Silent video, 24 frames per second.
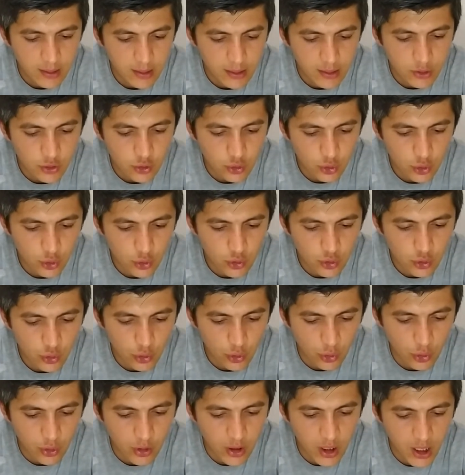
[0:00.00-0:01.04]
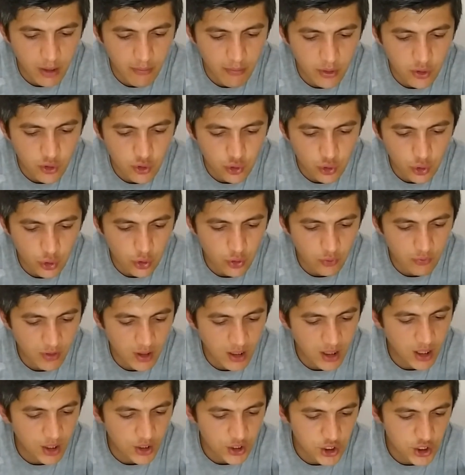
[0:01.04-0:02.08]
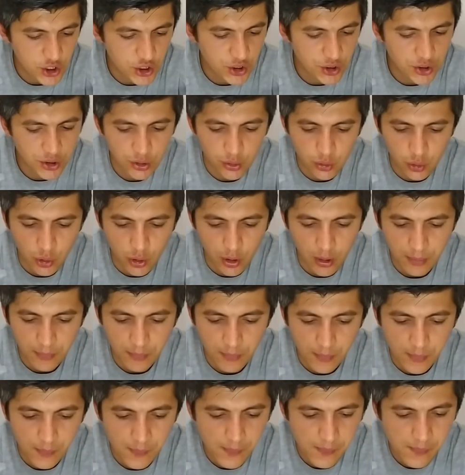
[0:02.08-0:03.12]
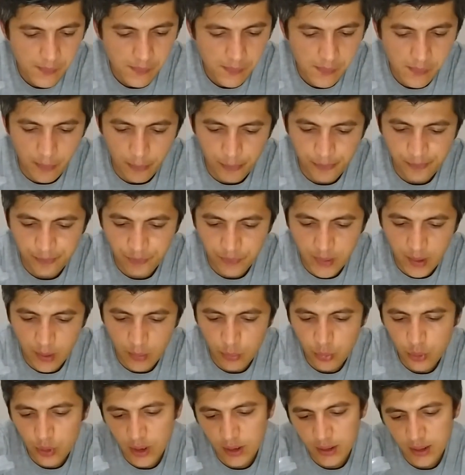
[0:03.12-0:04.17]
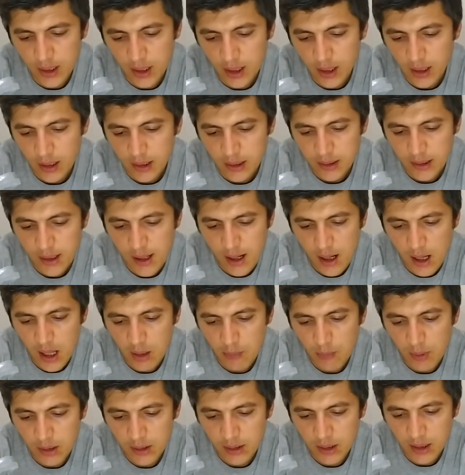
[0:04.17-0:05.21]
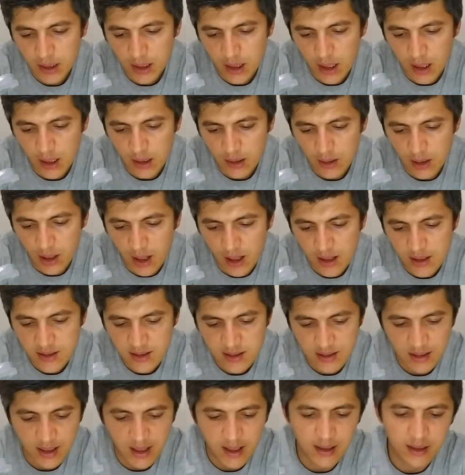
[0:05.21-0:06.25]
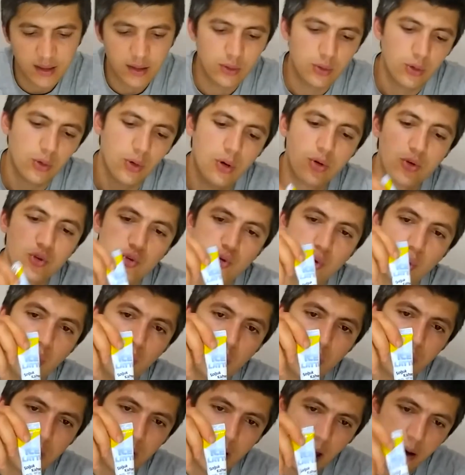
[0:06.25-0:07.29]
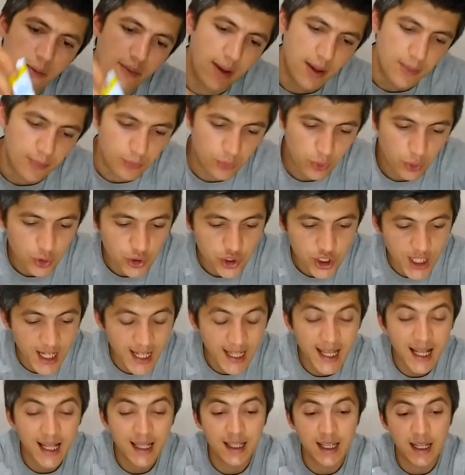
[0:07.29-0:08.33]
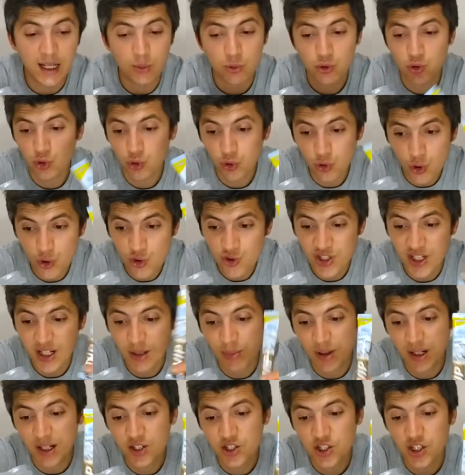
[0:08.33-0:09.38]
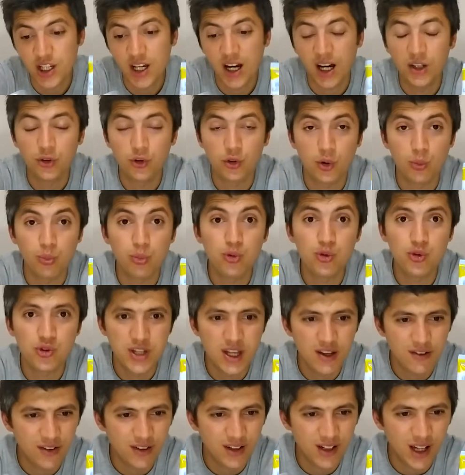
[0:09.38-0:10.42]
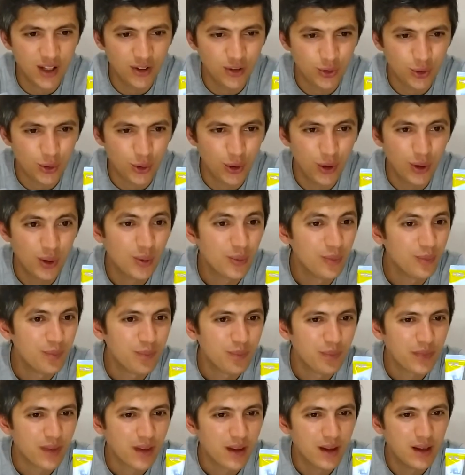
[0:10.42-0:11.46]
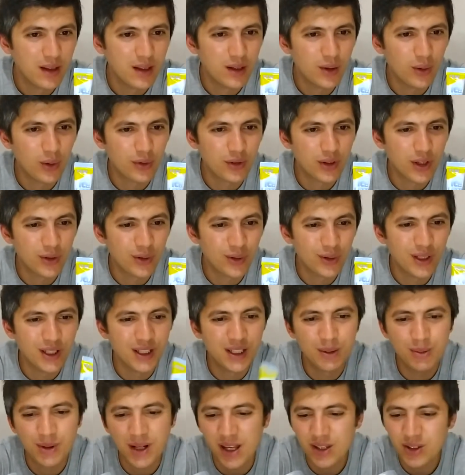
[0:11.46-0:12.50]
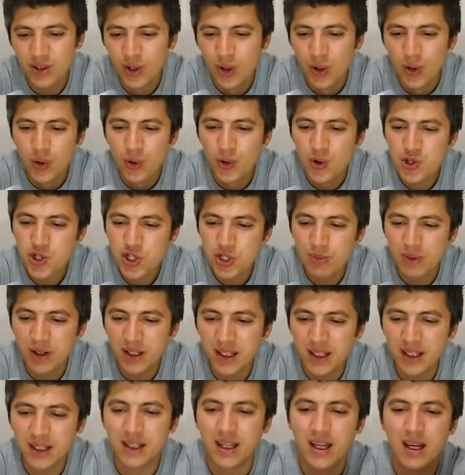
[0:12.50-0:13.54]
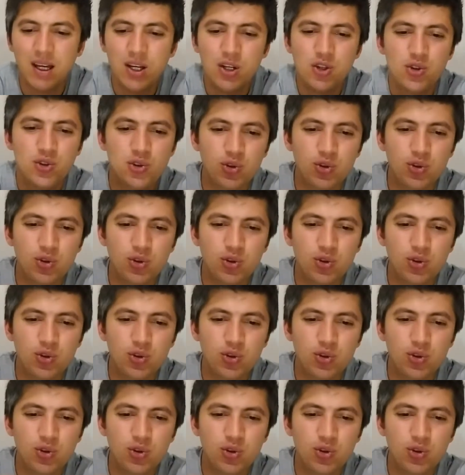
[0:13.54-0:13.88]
E, suyunuzu koyun kahvenizi dökün ve karıştırın diyor. Burada yer almakta yine Ice Light diyor. Soğuk kahve. Bu şeye geldi yani. Şu görseli bana şeyi andırıyor. Buz devrini andırıyor. Ee, ondan dolayı da biraz hoşuma gitti.